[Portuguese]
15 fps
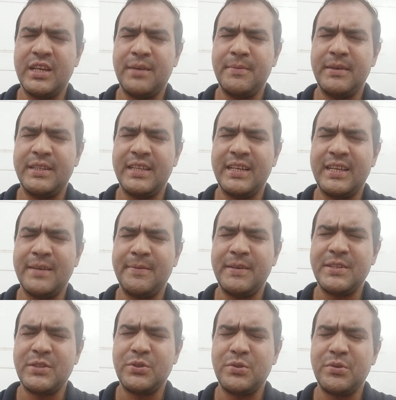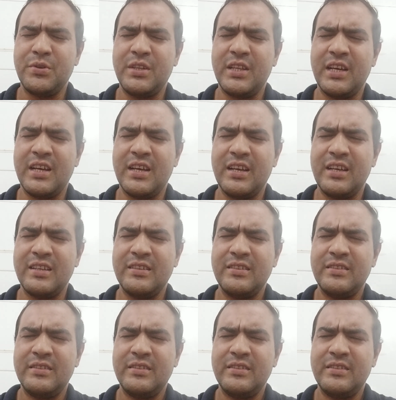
camandarabassodará.